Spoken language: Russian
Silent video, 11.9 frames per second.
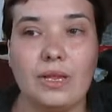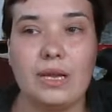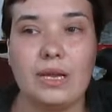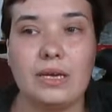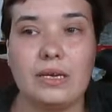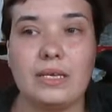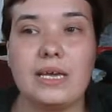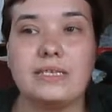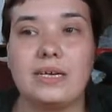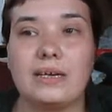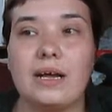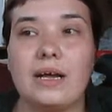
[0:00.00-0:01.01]
А, я
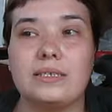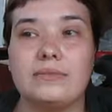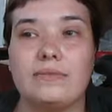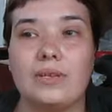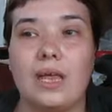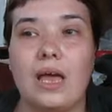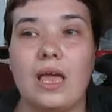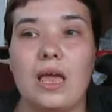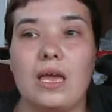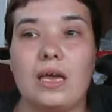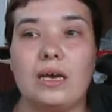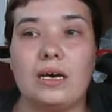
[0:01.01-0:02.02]
заказывала,
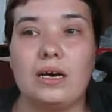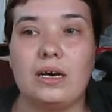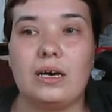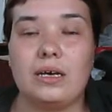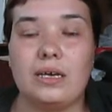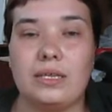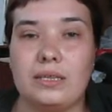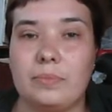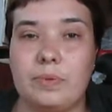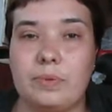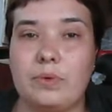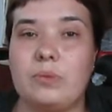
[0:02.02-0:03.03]
а, это,
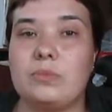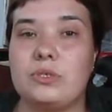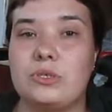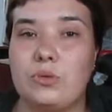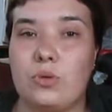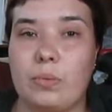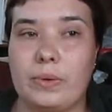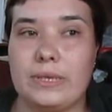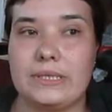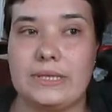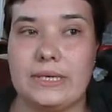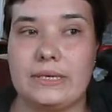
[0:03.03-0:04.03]
по-моему,
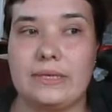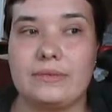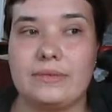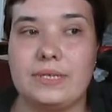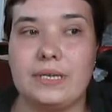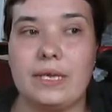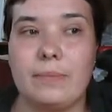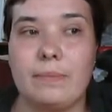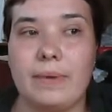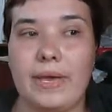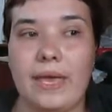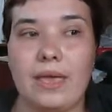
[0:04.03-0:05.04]
100% с
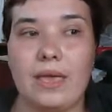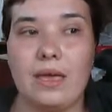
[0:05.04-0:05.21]
eBay.